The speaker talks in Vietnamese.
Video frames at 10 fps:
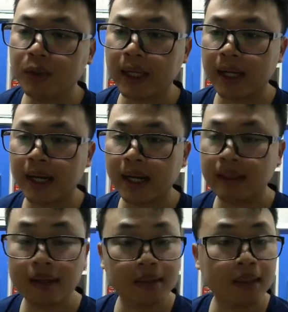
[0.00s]
chuyện là
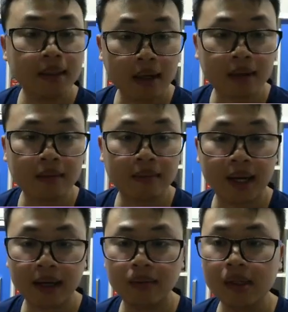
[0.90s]
được thì được
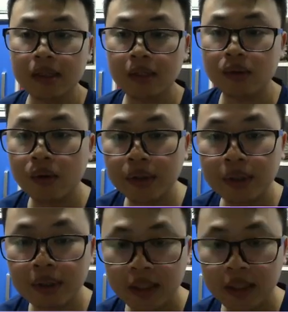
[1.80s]
mà không được thì thôi